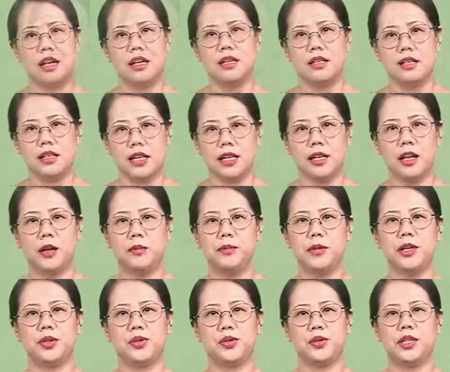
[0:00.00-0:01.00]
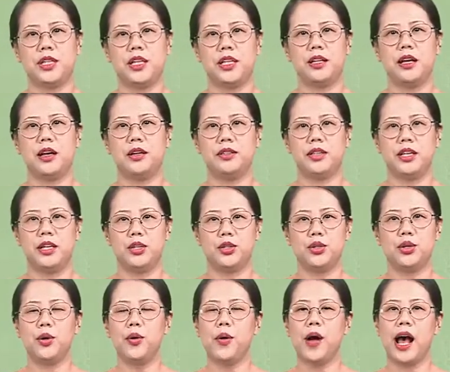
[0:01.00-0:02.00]
钱岛密所提到的
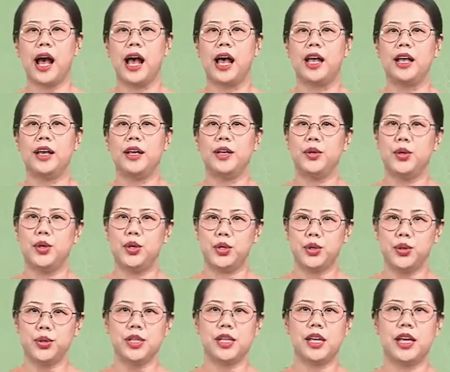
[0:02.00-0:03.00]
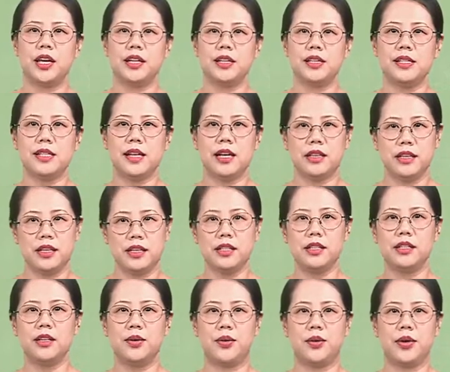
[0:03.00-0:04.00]
说话与书写相一致
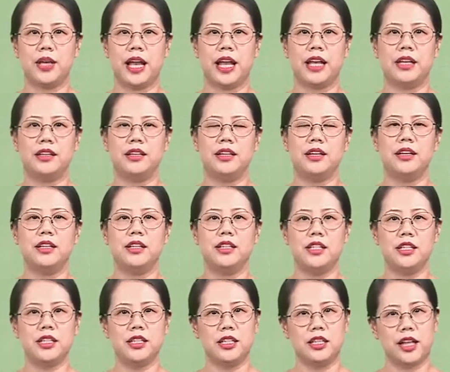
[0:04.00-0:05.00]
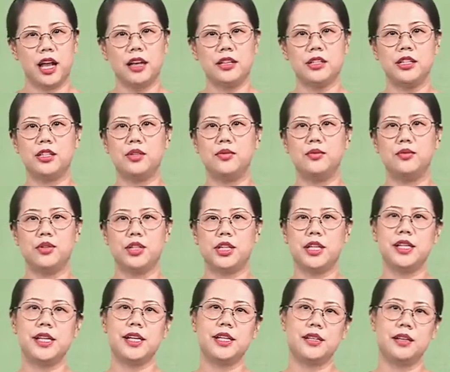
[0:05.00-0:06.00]
的语言，是指当时武士
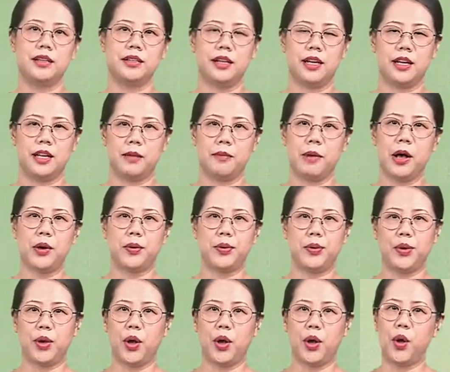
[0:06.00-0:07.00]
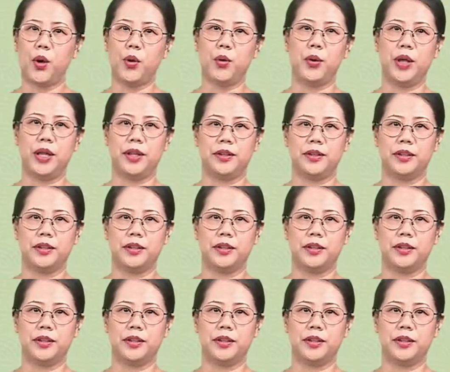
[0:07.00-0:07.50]
阶层的礼貌与喉文”。